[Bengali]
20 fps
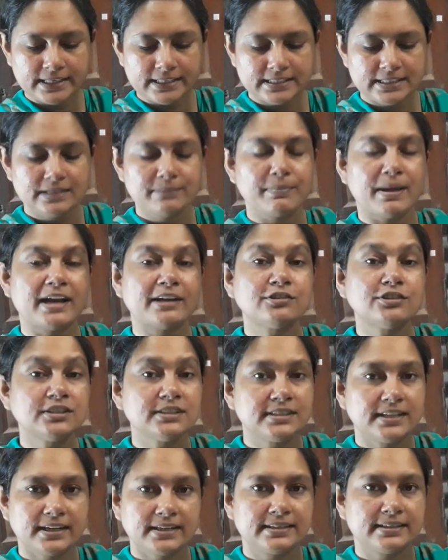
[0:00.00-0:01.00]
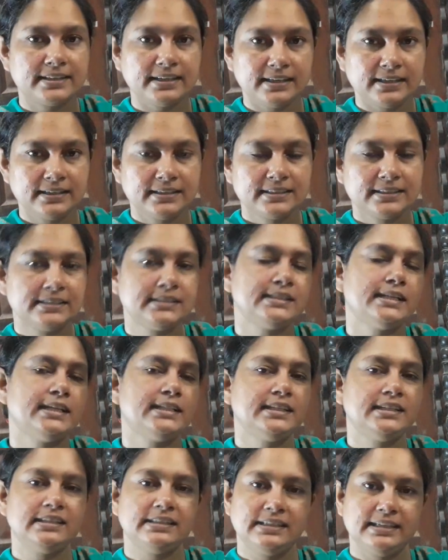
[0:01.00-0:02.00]
ইটিং ম্যাঙ্গোজ দ্যাট ডে
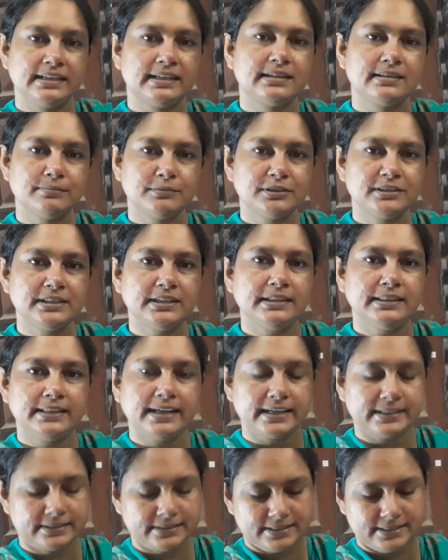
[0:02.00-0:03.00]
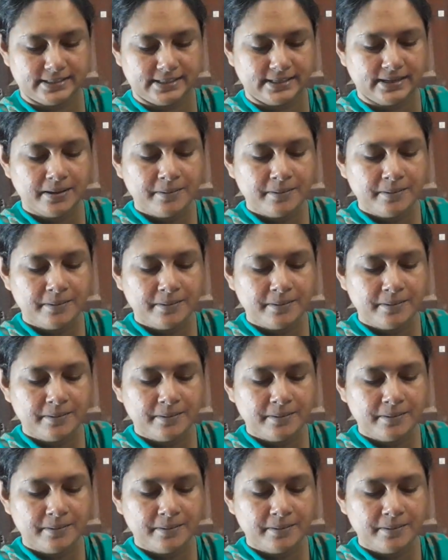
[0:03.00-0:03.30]
সেদিন এখানে বলছে দ্যাট ডে